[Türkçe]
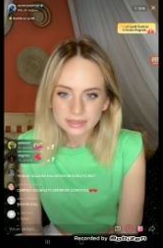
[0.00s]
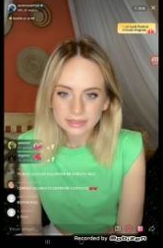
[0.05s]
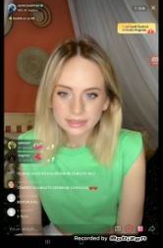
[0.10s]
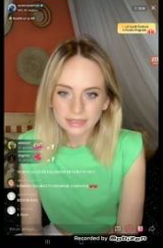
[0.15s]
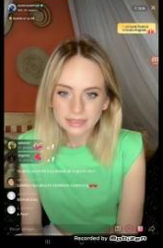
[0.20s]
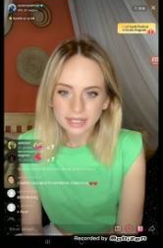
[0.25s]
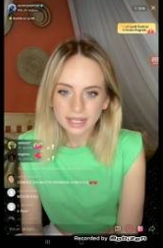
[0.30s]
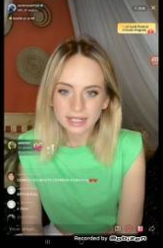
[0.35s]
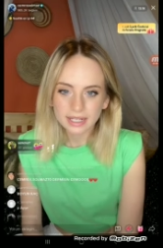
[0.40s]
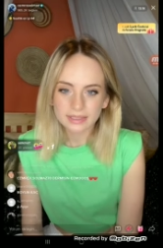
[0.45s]

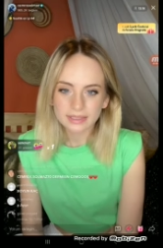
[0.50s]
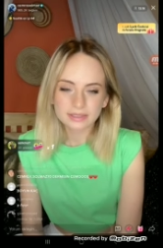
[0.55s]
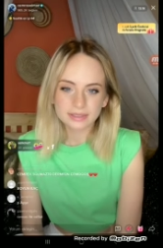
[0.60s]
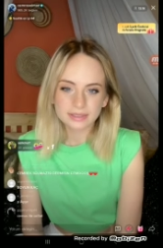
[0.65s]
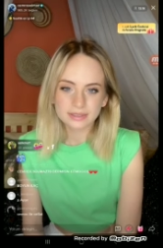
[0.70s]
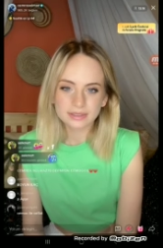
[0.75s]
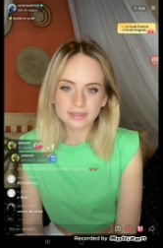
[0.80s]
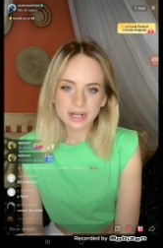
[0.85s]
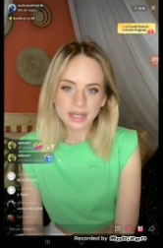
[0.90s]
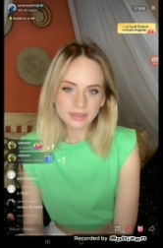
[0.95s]
Yani
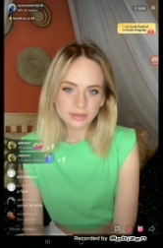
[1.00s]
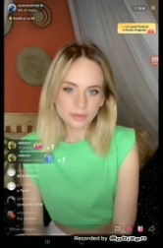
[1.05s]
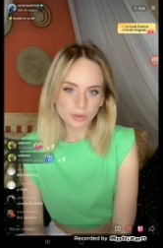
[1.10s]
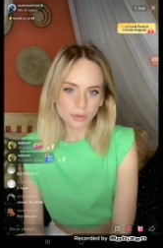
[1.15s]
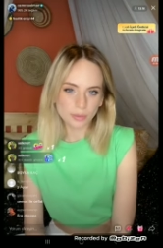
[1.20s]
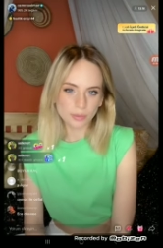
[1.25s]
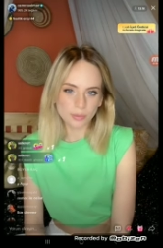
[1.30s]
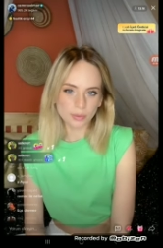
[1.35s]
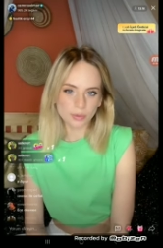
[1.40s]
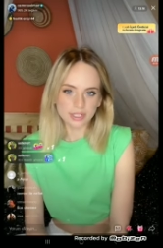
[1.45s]

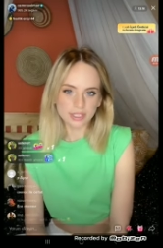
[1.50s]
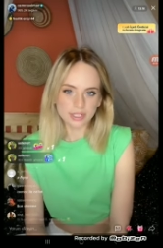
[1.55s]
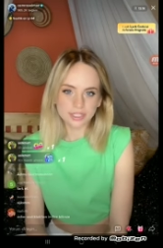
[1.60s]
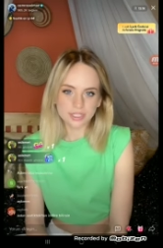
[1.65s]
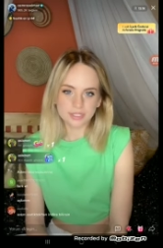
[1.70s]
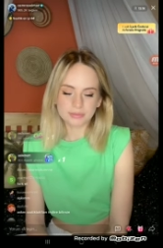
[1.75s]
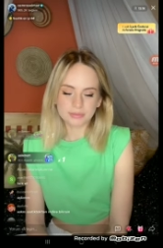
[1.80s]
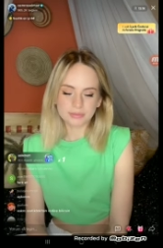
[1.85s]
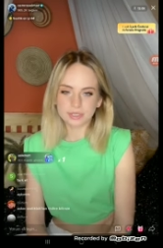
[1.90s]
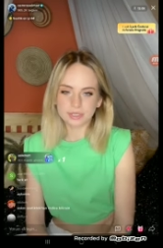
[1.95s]
random mu
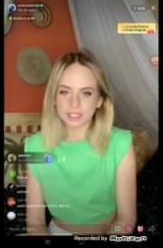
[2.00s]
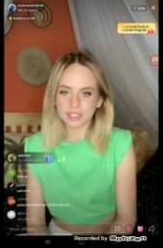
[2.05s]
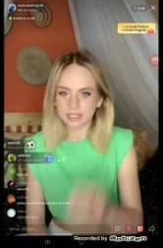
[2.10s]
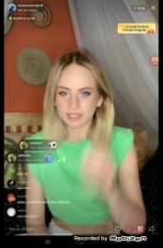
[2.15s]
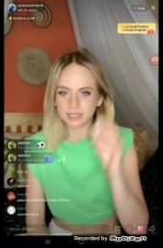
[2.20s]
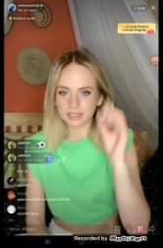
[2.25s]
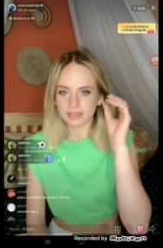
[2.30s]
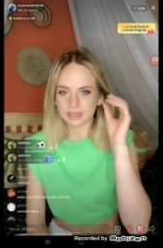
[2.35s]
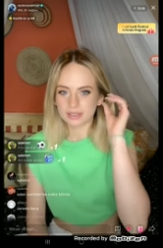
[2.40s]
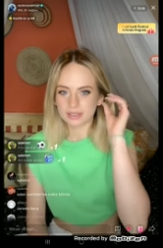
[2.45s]
açayım şeyi?